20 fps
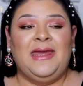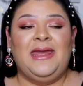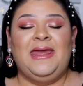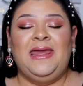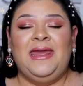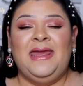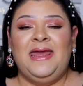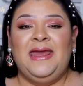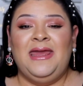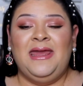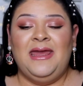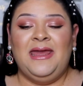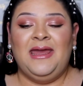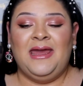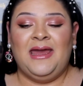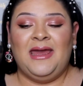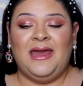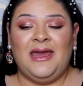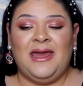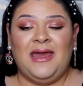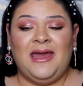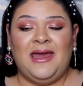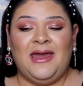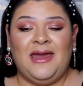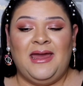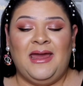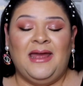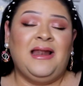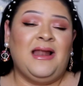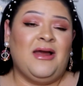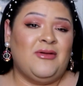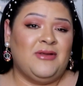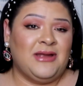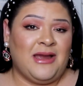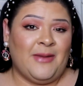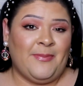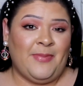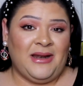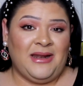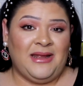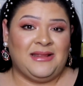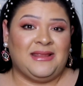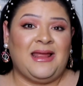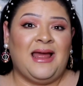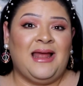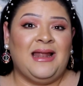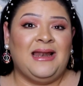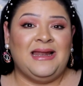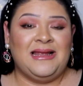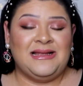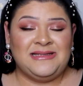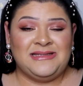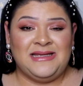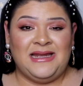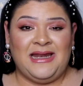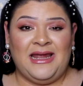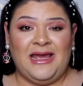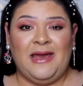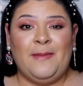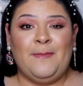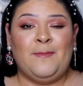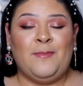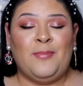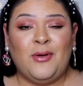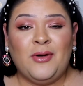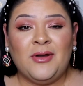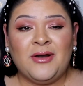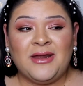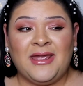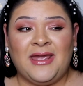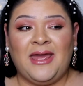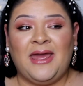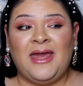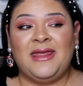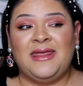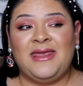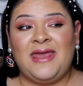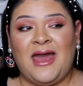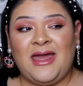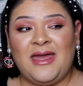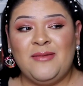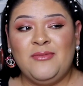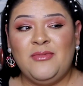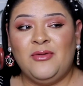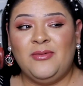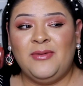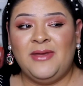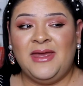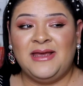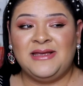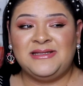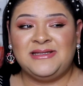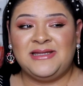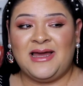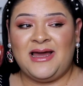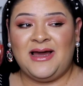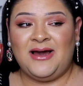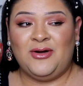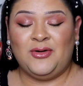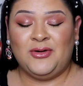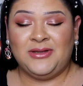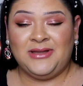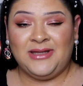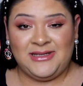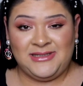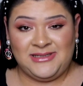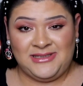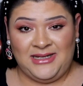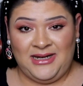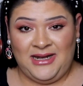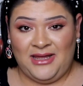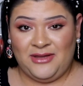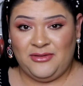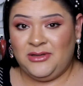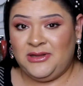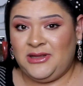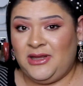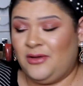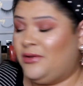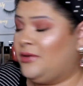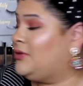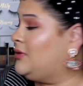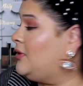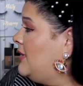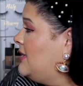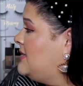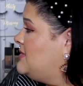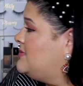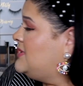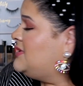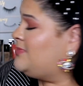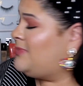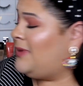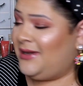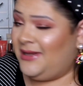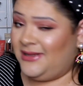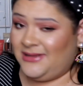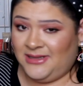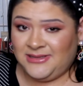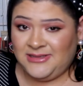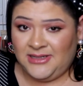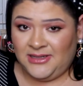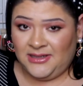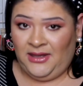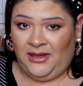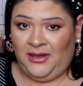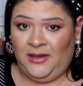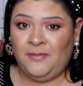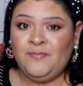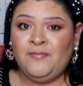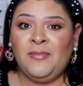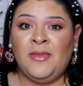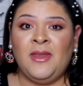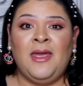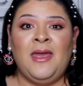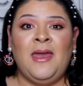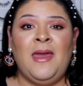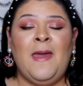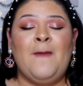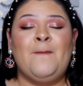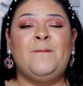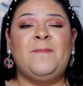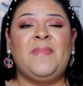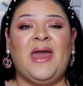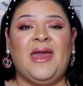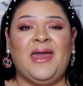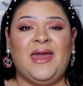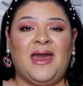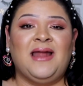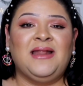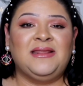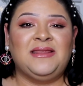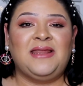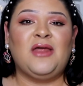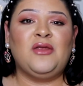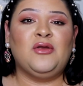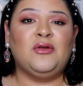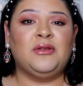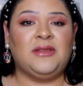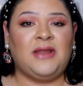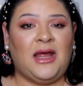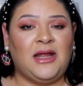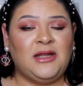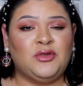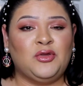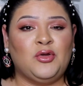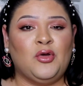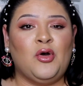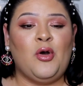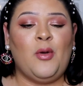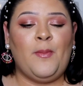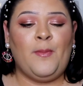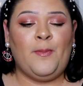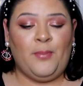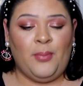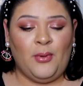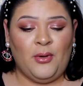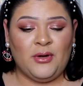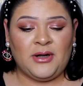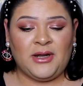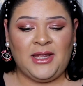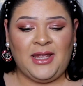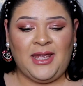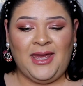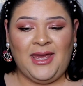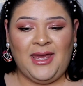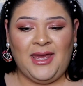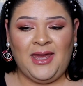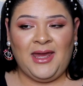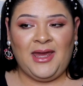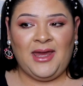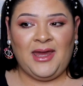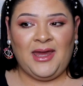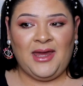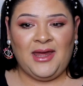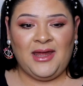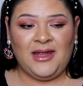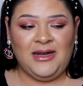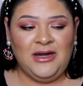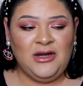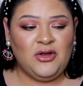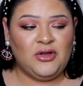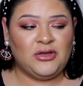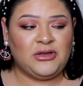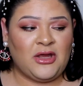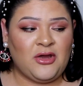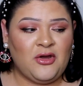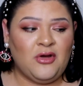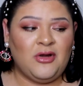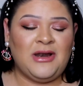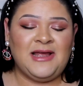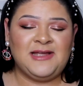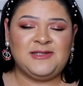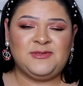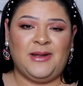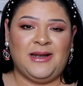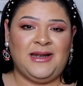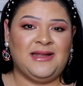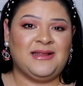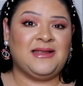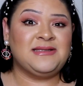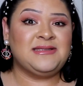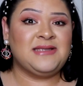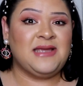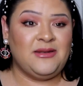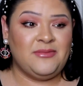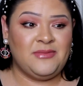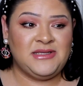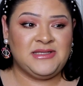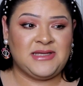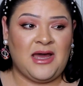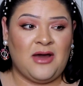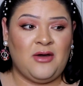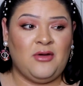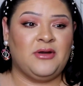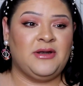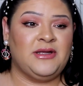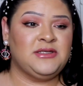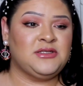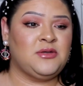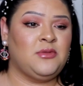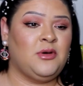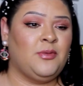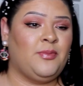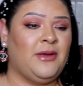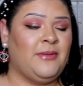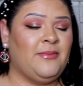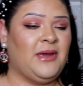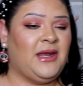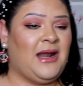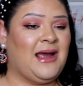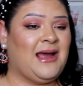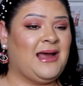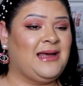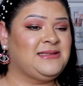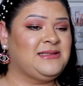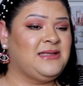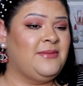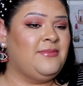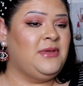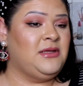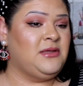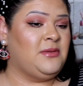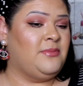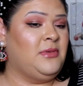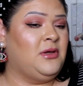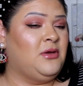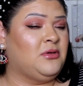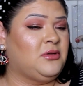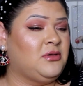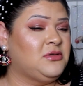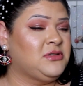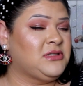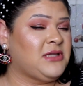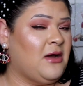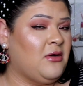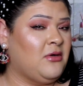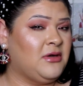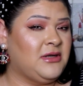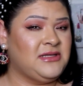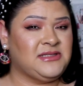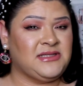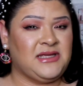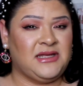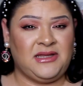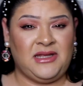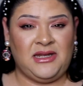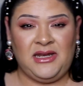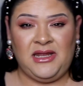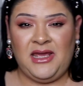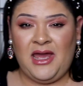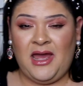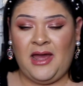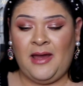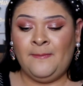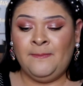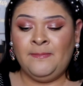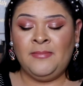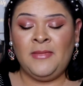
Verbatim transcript: y es la única paleta, les diré, porque ya que moví este cajón de este lado y tengo todas mis paletas aquí, me ha encantado tanto porque no tengo las paletas en mis cajones, como pueden ver, acá están mis mi otros cajones que tenía